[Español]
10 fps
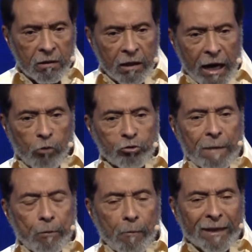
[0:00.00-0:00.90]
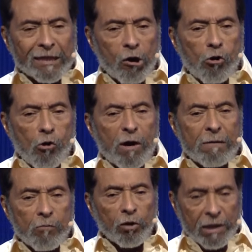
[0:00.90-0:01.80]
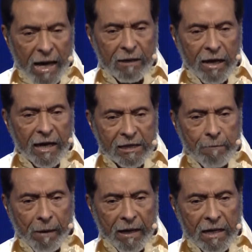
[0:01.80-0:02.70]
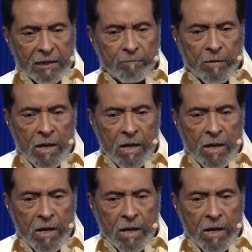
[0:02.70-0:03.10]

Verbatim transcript: es un diplomático con inmunidad en ese país,